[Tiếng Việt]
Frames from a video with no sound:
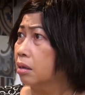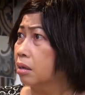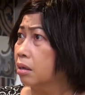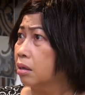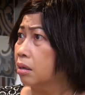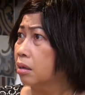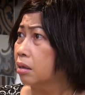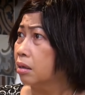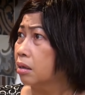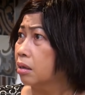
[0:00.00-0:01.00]
không biết làm gì
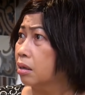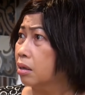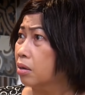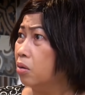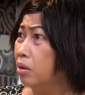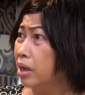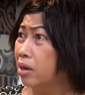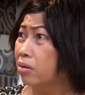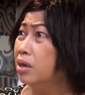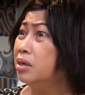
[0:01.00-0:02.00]
hết con
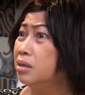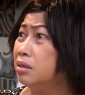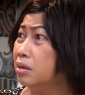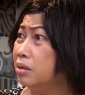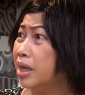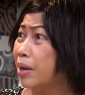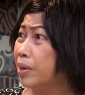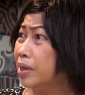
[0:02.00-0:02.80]
hiền còn đứng trước cửa nhà